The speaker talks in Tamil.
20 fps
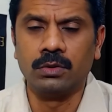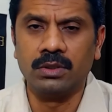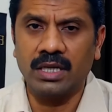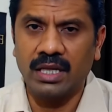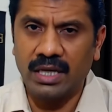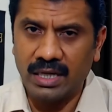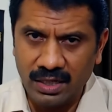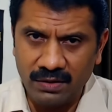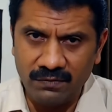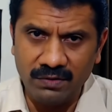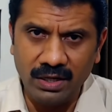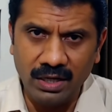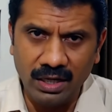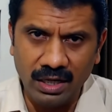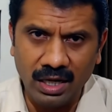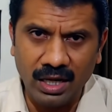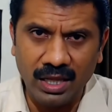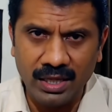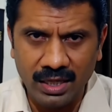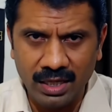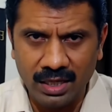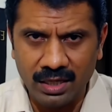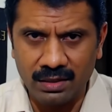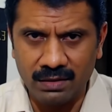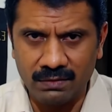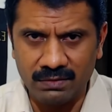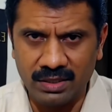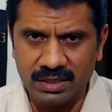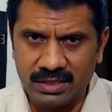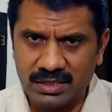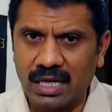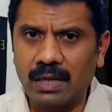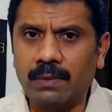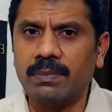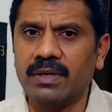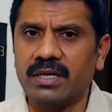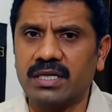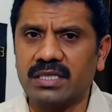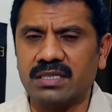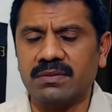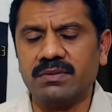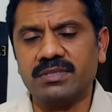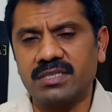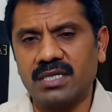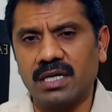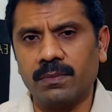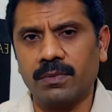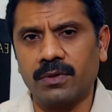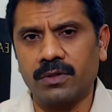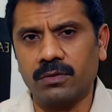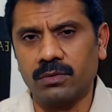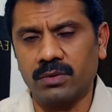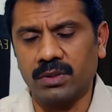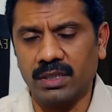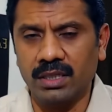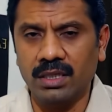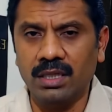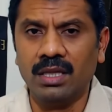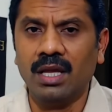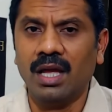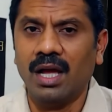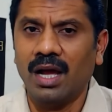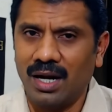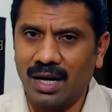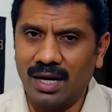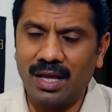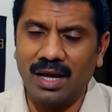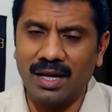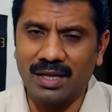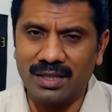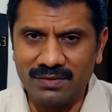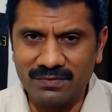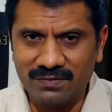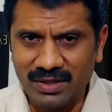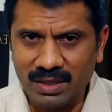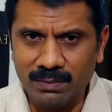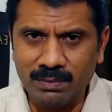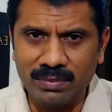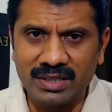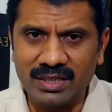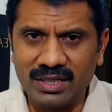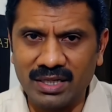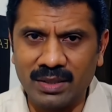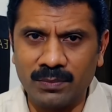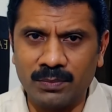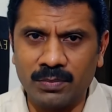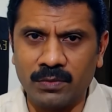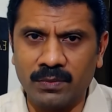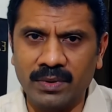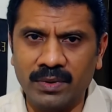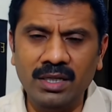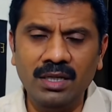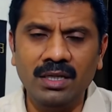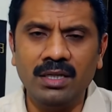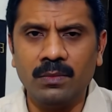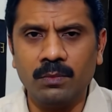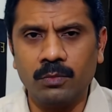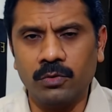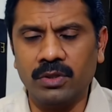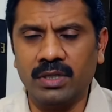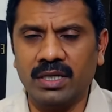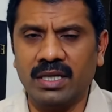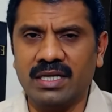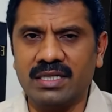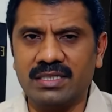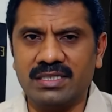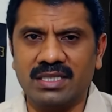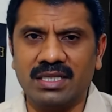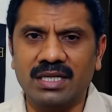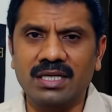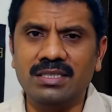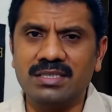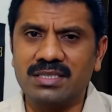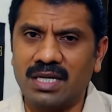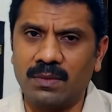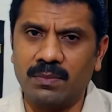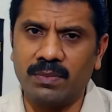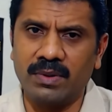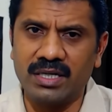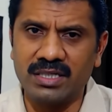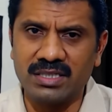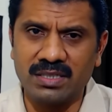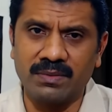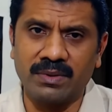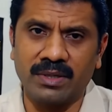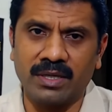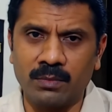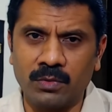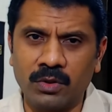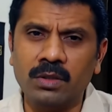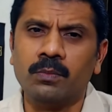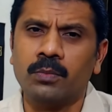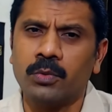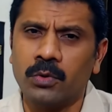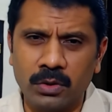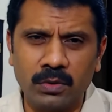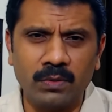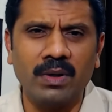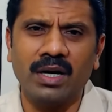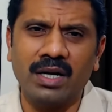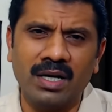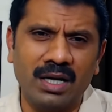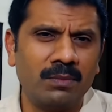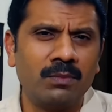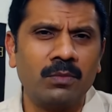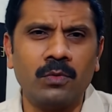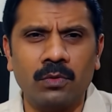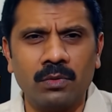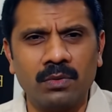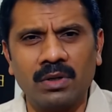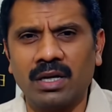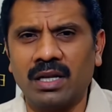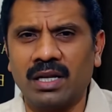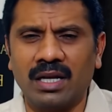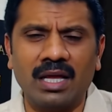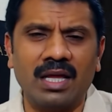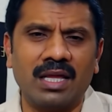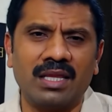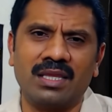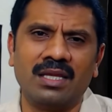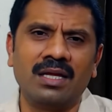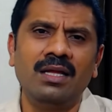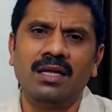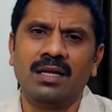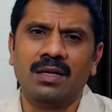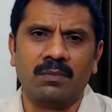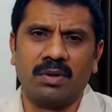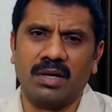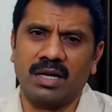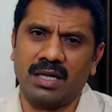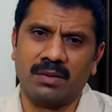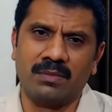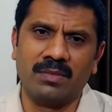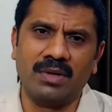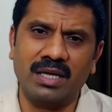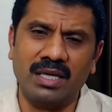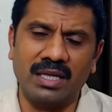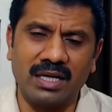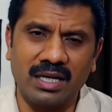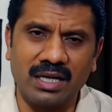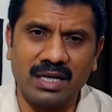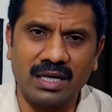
நிறைய வீடுகள் ஐயாறு இருபதே சாப்பாட்டுக்கு சமைச்சு சாப்பிட்றது உண்டு ஆனால் அதை விட பெட்டர் எப்போவுமே பொன்னி அரிசி தான் சாப்பாட்டு சமைக்கும் போது பொதுவாக நம்ம ஊர்லலாம் அதுதான் பழக்கமாக காரணம்